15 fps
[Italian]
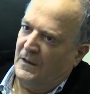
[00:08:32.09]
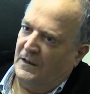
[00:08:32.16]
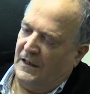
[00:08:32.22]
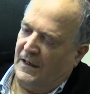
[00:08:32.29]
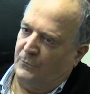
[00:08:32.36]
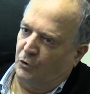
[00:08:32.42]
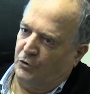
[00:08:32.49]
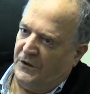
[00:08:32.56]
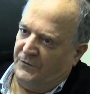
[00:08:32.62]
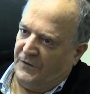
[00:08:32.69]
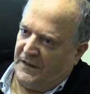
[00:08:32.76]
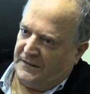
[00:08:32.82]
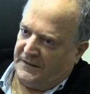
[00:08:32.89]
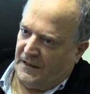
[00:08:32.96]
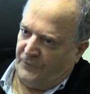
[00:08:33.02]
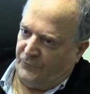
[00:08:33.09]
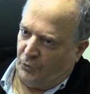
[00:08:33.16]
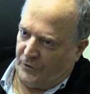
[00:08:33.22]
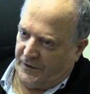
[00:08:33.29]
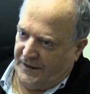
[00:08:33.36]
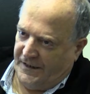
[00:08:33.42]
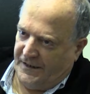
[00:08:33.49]
la modifica della
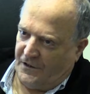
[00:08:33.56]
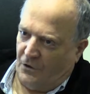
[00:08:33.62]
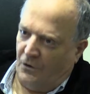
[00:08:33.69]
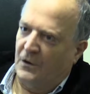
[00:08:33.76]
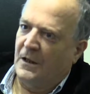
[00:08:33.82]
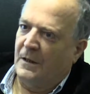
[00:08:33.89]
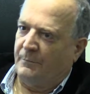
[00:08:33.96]
Fornero